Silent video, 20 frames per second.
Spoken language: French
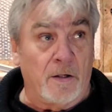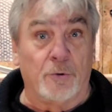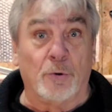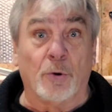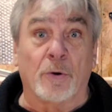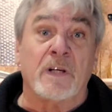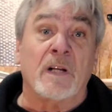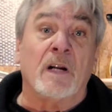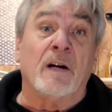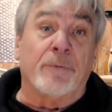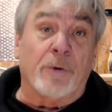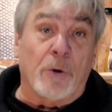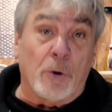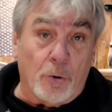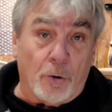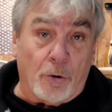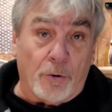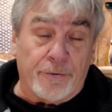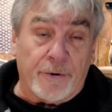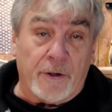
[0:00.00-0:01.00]
Donc il a
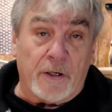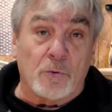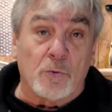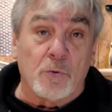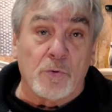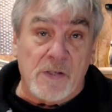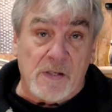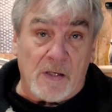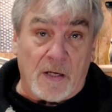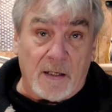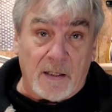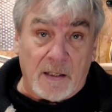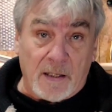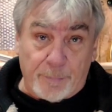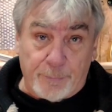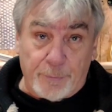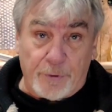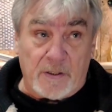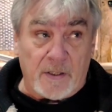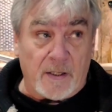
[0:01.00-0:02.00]
fallu refaire tout ça,
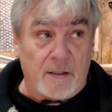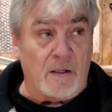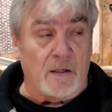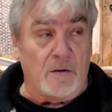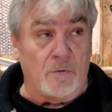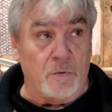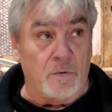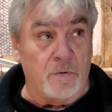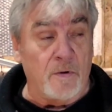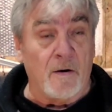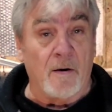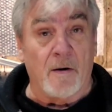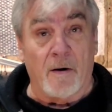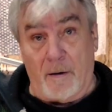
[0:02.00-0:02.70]
l'appui-tête et tout.